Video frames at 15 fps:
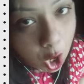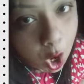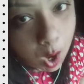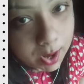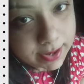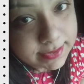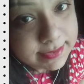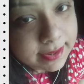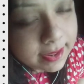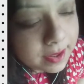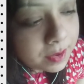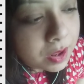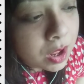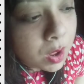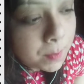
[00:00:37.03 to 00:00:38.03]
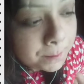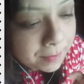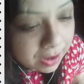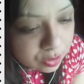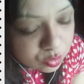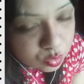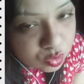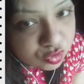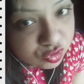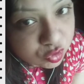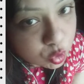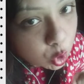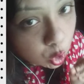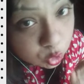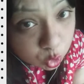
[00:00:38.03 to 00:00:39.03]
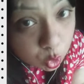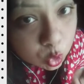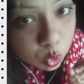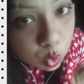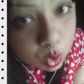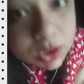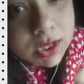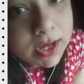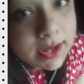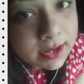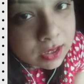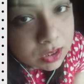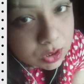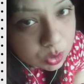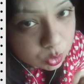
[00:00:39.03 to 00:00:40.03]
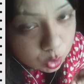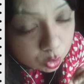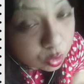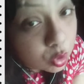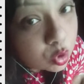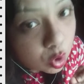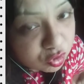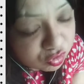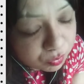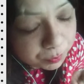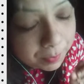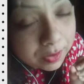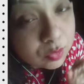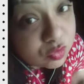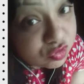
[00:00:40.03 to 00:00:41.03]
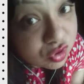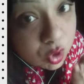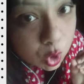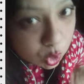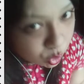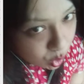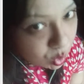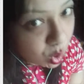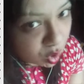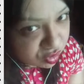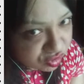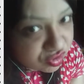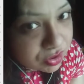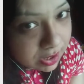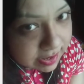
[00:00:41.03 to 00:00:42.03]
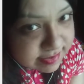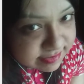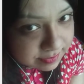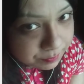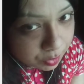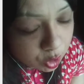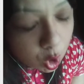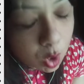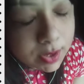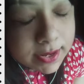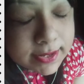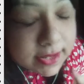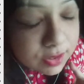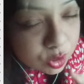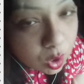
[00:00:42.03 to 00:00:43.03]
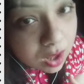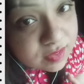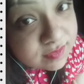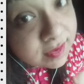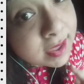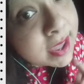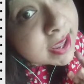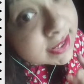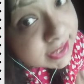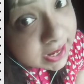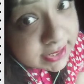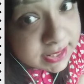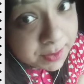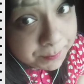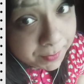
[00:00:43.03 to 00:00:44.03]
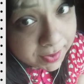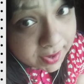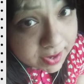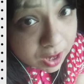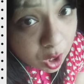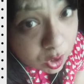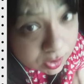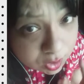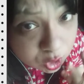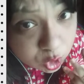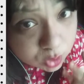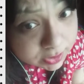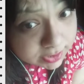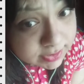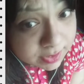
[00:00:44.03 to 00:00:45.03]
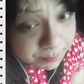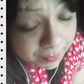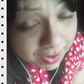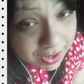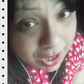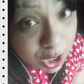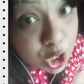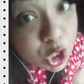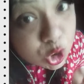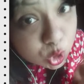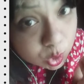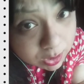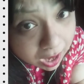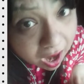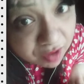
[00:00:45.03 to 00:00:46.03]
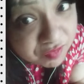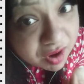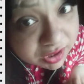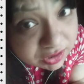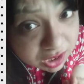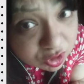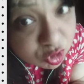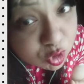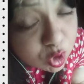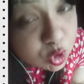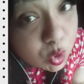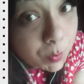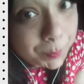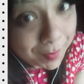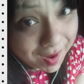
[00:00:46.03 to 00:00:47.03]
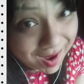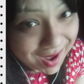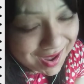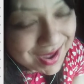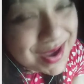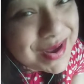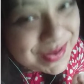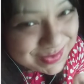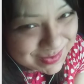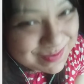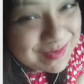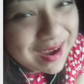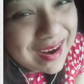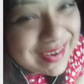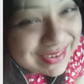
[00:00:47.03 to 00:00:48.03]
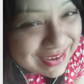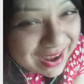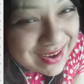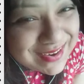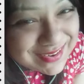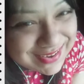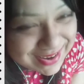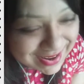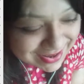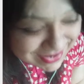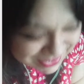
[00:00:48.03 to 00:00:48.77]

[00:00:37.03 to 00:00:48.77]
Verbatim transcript: হয় যে মানুষ কত দুঃখী কত কষ্ট মানুষরা কত কষ্টে আছে বলো অনেকেই তো আছে খেতে পারে না অনেকে তো খেতে পারে না তো খাবারটা যদি একটু পায় তোমার কারণে